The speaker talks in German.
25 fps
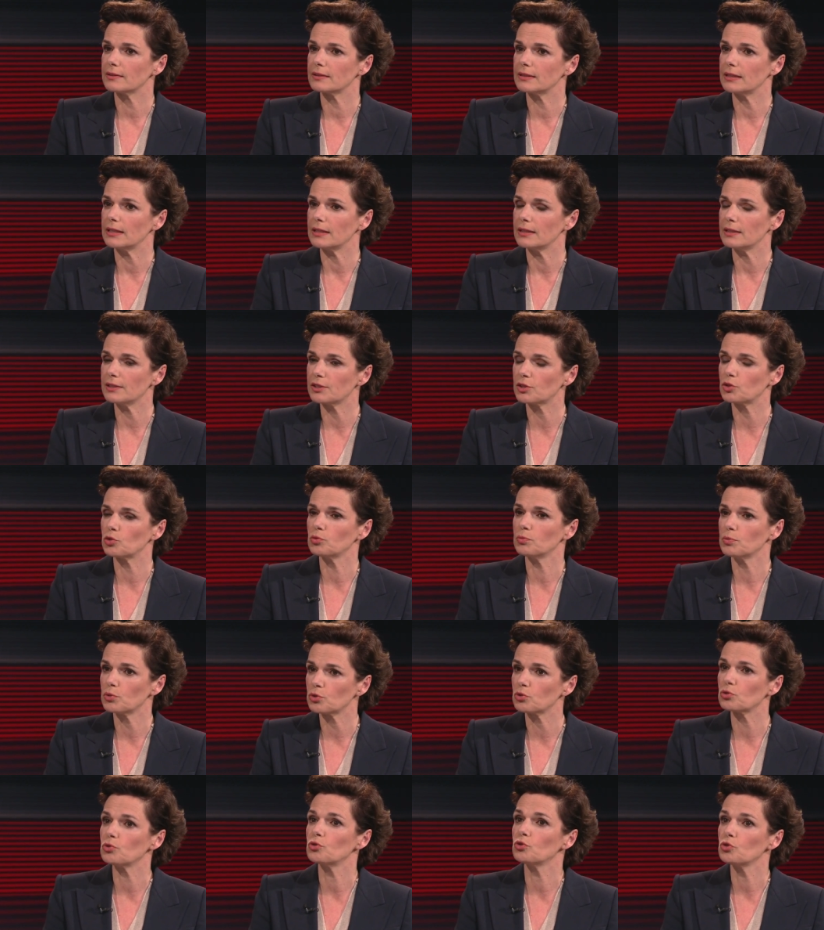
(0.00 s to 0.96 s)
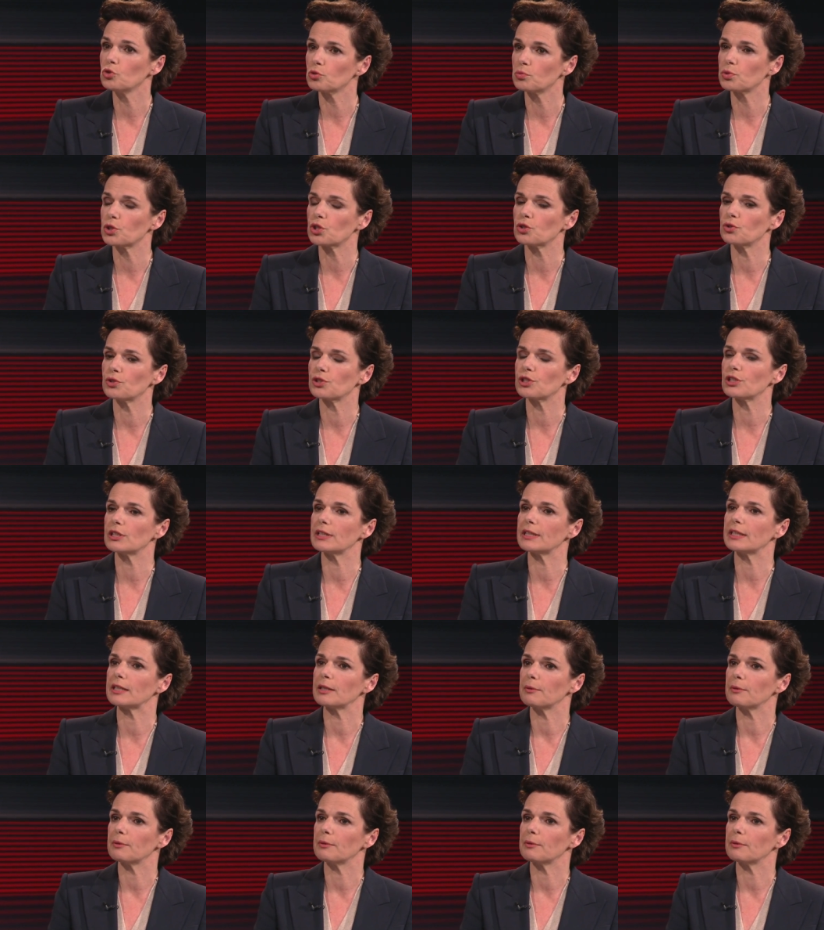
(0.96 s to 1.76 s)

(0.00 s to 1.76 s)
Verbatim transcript: die ist un unumstößlich